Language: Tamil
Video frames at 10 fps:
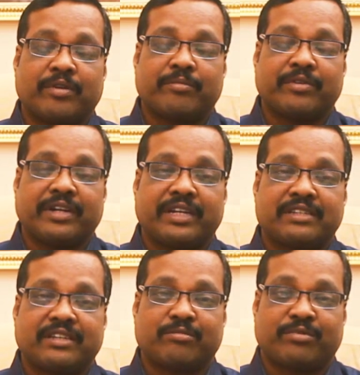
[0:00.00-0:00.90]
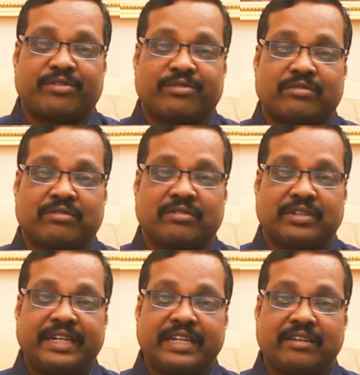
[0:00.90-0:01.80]
நம்ம என்ன செய்ய போகிறோம்
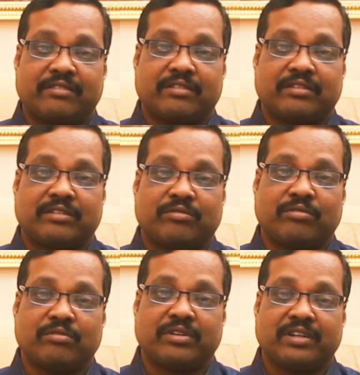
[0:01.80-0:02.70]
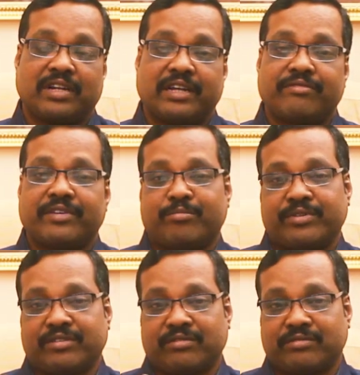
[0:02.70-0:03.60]
இனி உங்களுடைய லைஃப்
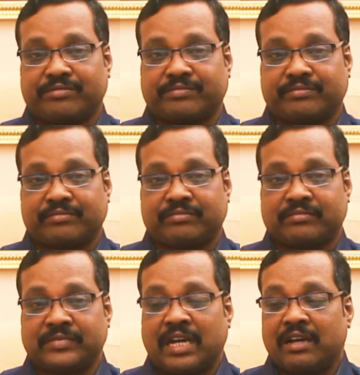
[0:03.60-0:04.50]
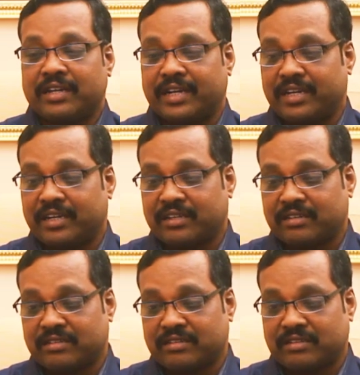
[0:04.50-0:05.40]
எப்படி இருக்கும் ஏன்னா
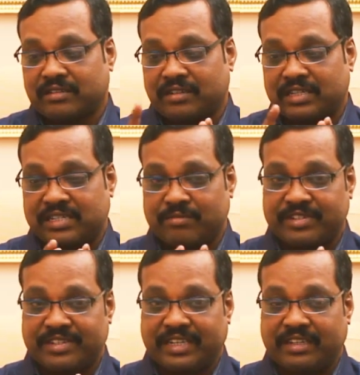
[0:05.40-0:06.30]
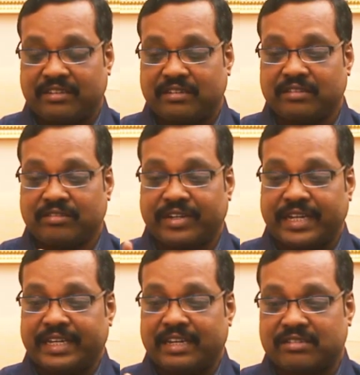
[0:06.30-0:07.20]
அஷ்டம சனி இருந்து
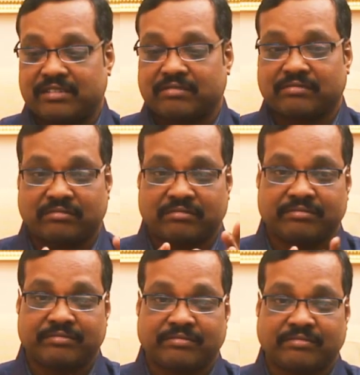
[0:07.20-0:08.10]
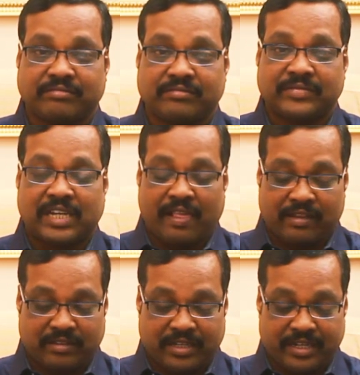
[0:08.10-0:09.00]
விலகியாச்சு
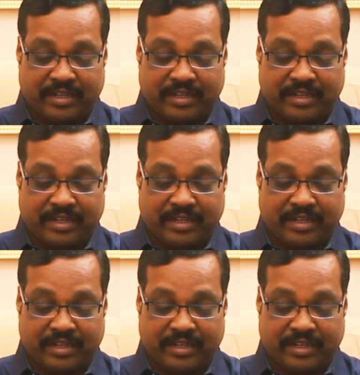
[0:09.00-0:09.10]
இந்த